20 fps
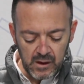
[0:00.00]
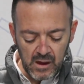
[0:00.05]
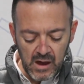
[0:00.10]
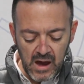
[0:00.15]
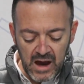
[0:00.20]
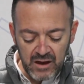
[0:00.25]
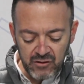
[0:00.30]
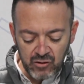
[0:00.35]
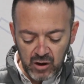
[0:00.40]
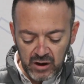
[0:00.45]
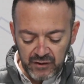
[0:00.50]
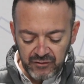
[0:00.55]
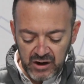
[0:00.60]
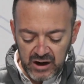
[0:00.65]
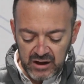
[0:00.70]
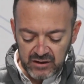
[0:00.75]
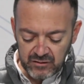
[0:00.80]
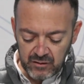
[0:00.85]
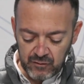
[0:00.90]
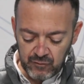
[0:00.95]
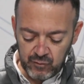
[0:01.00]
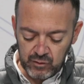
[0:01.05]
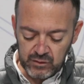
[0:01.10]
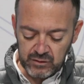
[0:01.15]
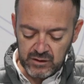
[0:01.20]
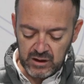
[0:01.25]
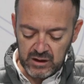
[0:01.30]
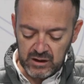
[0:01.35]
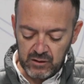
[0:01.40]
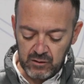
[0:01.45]
Años atrás,
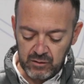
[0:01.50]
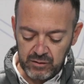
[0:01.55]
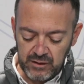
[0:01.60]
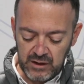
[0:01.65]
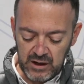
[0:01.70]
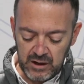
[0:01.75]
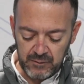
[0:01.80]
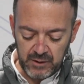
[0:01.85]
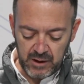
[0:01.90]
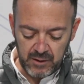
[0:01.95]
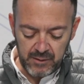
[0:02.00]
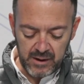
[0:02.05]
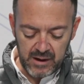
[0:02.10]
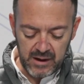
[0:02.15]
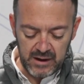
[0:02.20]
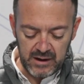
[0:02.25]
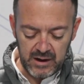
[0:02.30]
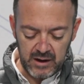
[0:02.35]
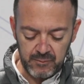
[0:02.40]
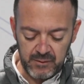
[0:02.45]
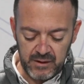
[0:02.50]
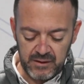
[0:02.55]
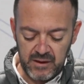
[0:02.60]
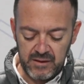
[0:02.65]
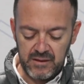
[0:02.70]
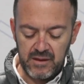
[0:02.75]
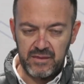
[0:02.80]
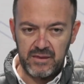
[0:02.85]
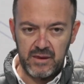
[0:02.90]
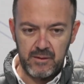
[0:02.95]
Fuentelido celebraba en el mes de
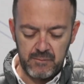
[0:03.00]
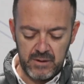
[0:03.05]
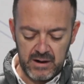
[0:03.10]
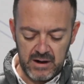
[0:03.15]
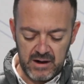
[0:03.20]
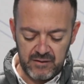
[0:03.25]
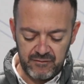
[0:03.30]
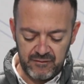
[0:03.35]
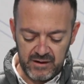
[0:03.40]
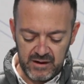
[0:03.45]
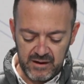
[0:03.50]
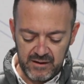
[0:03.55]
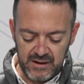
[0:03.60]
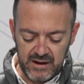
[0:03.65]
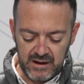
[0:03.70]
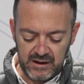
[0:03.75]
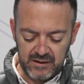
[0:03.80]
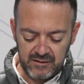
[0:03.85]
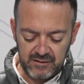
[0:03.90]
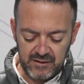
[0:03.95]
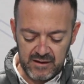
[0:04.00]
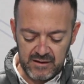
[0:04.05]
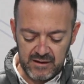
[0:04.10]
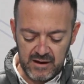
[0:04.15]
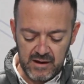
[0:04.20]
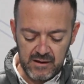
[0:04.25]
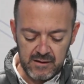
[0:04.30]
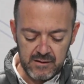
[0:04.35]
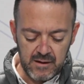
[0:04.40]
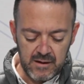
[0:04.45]
diciembre la Feria de la
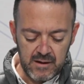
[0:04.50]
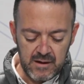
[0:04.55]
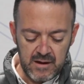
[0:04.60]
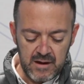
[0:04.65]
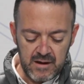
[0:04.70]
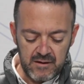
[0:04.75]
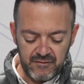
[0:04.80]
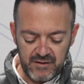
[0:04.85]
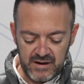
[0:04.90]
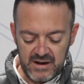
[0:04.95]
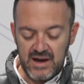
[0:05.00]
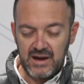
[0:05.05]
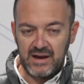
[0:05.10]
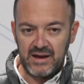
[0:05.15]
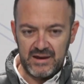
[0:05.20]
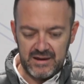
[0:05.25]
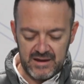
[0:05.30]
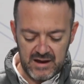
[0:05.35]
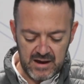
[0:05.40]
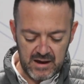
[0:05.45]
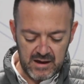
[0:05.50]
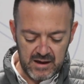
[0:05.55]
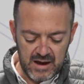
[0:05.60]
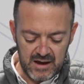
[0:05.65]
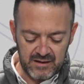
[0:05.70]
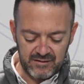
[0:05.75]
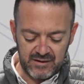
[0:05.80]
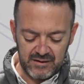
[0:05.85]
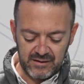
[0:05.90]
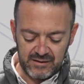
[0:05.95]
Castaña, feria que ya
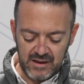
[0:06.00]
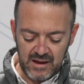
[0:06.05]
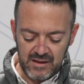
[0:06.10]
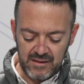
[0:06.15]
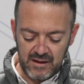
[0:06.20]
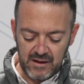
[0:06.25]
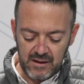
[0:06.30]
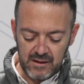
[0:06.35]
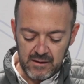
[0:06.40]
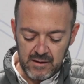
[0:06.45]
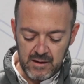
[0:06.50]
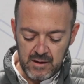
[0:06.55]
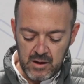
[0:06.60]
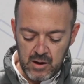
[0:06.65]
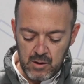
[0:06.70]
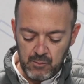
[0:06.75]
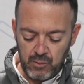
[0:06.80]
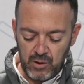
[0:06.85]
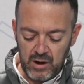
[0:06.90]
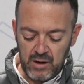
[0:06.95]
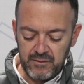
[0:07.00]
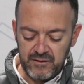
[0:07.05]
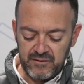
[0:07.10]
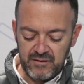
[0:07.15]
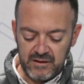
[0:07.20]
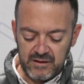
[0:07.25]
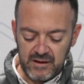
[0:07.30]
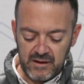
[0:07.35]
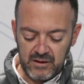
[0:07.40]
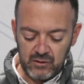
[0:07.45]
asentada por la
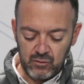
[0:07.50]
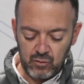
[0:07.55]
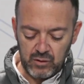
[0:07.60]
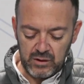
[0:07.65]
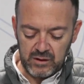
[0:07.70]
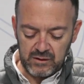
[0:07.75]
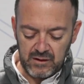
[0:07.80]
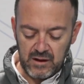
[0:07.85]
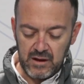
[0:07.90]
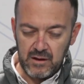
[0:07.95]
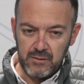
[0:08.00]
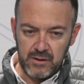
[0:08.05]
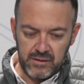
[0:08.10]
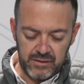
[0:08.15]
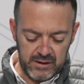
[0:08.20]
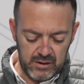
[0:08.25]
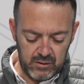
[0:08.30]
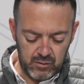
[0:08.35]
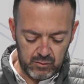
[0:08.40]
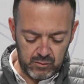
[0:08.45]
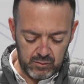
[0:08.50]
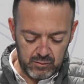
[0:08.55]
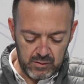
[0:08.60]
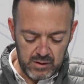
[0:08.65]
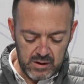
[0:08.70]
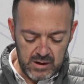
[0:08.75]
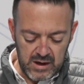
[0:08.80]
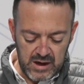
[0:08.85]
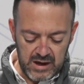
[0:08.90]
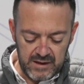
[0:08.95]
visita de turistas y vecinos,
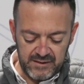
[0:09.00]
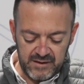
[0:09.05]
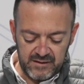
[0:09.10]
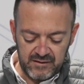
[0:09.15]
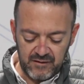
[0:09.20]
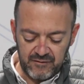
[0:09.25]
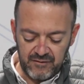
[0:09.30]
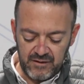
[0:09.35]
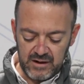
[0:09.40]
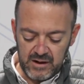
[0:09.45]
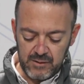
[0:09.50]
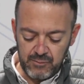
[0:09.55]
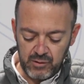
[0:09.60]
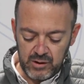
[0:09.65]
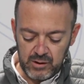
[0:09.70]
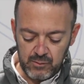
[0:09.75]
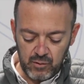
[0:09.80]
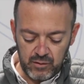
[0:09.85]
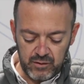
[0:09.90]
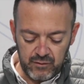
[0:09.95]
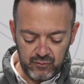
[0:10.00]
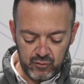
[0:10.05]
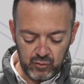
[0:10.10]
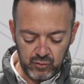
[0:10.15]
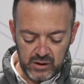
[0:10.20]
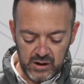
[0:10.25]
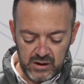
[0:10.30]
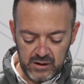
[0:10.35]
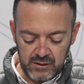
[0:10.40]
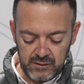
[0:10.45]
en dicha feria podemos
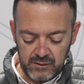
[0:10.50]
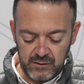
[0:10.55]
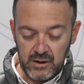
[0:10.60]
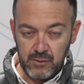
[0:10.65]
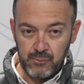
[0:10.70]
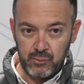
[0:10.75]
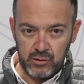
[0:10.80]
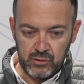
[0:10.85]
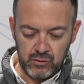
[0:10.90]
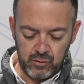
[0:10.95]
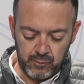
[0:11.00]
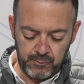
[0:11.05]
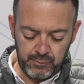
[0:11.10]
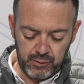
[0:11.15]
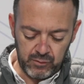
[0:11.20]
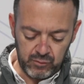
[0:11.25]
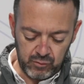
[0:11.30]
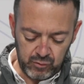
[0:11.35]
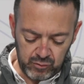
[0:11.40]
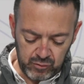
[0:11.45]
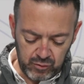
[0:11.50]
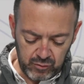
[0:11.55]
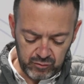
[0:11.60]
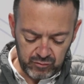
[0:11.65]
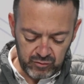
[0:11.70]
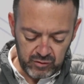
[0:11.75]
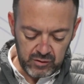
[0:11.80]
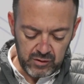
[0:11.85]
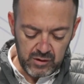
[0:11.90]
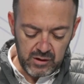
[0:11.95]
disfrutar de puestos productos
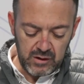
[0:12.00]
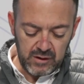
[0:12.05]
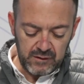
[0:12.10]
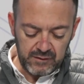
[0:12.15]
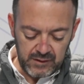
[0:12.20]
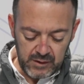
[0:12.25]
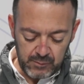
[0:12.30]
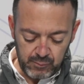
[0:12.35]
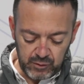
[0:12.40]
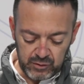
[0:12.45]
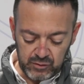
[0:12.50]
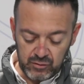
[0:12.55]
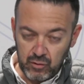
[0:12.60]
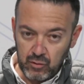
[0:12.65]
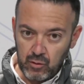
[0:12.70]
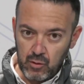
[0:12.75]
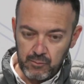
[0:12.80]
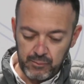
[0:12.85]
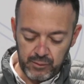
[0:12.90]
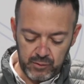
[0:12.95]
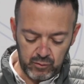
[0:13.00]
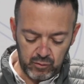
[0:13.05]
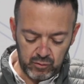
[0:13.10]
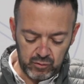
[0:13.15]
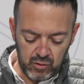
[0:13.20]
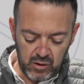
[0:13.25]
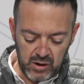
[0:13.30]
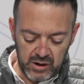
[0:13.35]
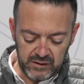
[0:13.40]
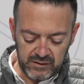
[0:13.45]
de puestos con
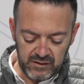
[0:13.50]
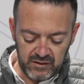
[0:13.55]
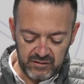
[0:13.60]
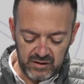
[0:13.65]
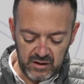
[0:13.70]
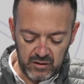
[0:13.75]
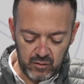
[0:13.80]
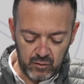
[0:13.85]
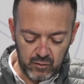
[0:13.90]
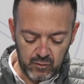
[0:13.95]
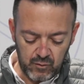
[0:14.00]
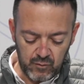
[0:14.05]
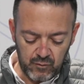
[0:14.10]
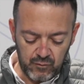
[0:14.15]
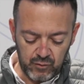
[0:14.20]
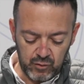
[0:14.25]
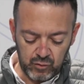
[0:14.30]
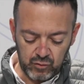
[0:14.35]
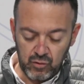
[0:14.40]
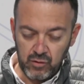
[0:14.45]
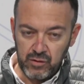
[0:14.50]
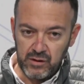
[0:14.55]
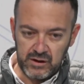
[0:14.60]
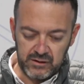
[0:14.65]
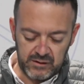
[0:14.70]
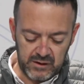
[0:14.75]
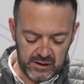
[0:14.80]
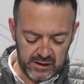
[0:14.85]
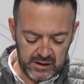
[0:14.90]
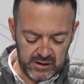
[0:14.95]
productos artesanos, frutos del
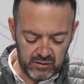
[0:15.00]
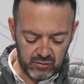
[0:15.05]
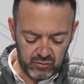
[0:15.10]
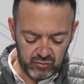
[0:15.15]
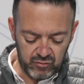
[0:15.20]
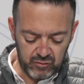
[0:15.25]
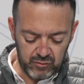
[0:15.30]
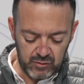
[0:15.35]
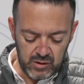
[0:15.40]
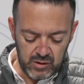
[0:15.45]
terreno,